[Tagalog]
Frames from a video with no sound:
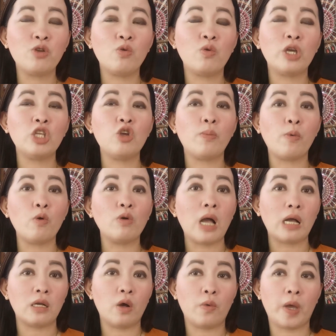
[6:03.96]
po yung inyo pong
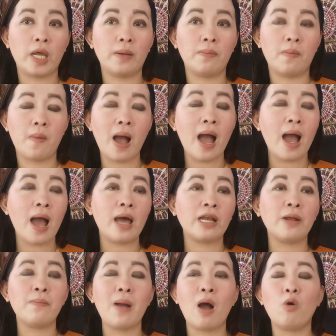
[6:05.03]
gagawin.
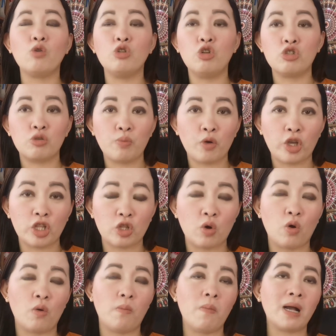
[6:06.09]
Maaaring maudlot po ito.